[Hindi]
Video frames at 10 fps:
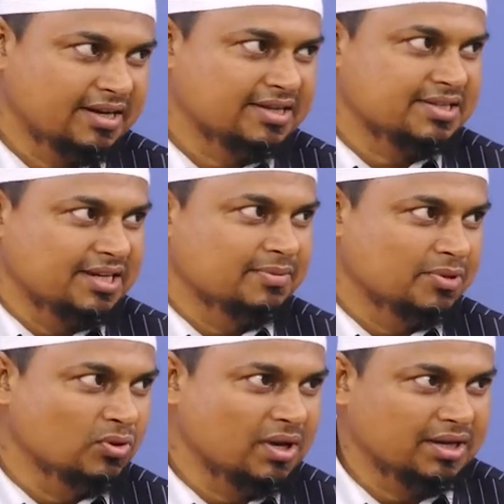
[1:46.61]
अनस के लिए
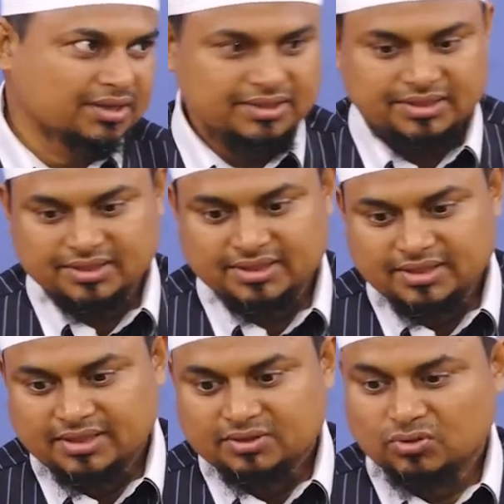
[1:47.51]
भी दुआ कर दीजिए
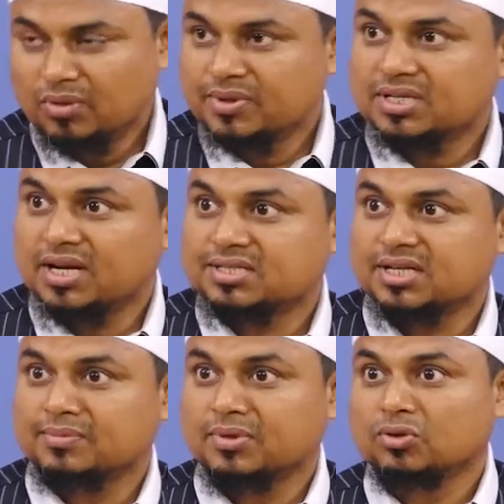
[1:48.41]
तो नबी सल्लल्लाहु
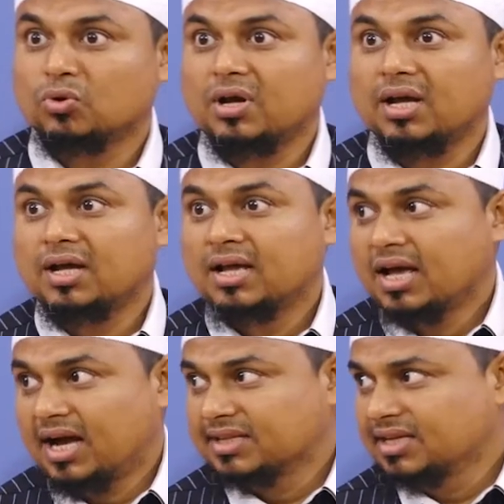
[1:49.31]
अलैहि वसल्लम की दुआ
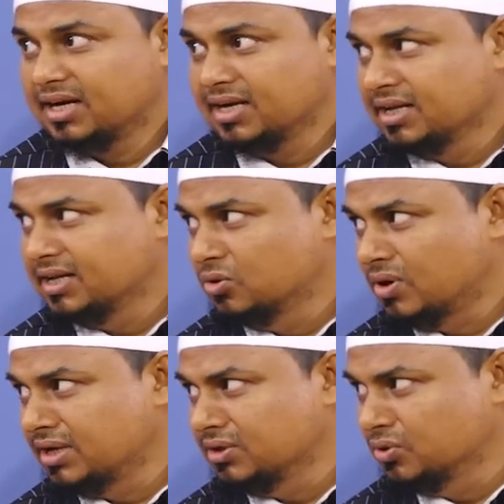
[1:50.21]
आधे घंटे की
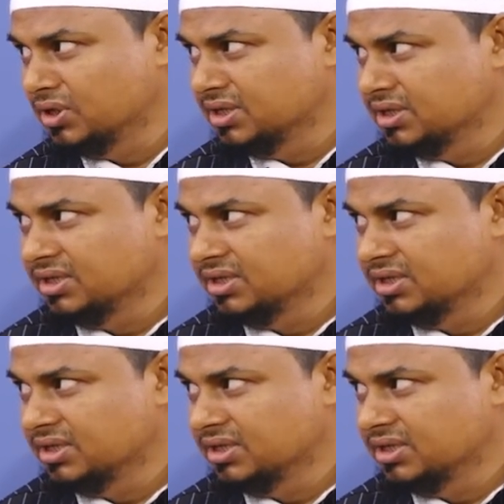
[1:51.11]
दुआ नहीं हुई